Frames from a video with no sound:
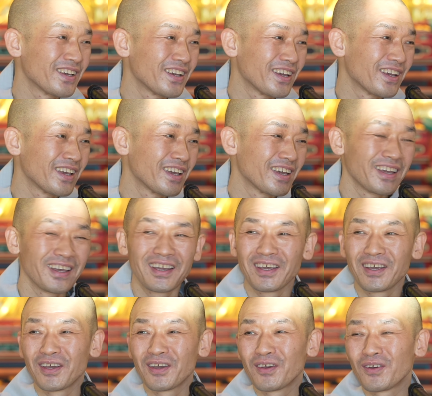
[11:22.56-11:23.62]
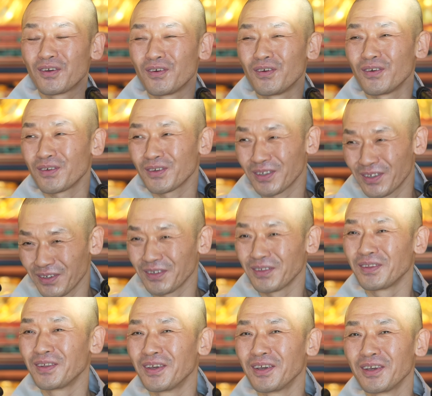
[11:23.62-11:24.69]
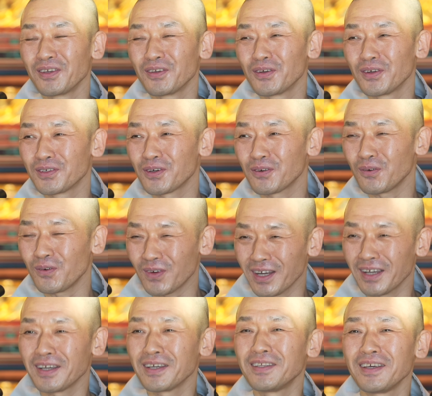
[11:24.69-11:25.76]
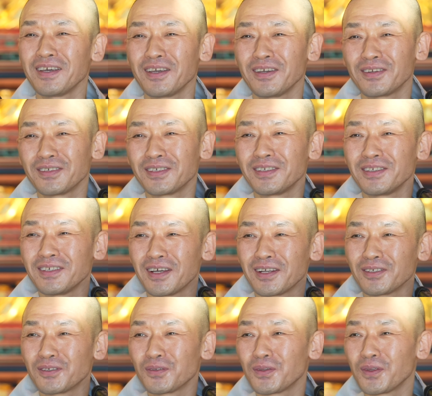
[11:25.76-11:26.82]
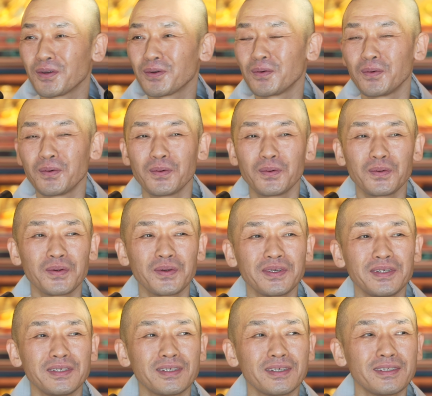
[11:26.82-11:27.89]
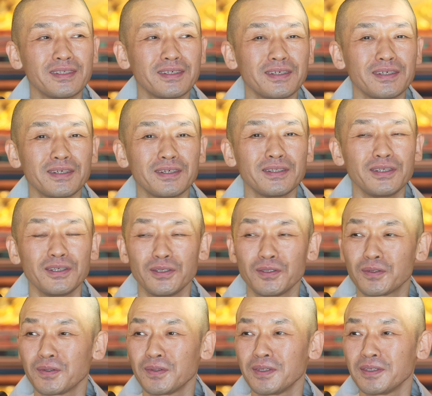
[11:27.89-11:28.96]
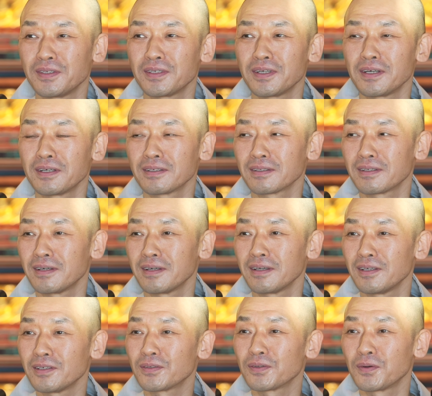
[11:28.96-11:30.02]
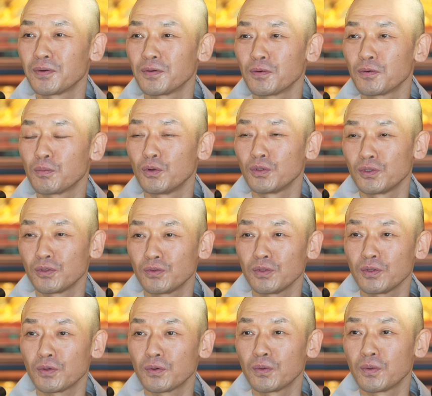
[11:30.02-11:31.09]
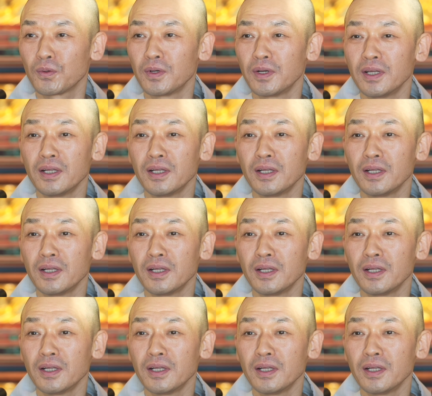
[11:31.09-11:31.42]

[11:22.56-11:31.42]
네. 어, 이렇게 전화서꼭 가야 돼 이러시지 않으셔도 되고 이제는 인터넷이랑 다 해서 보실 수 있고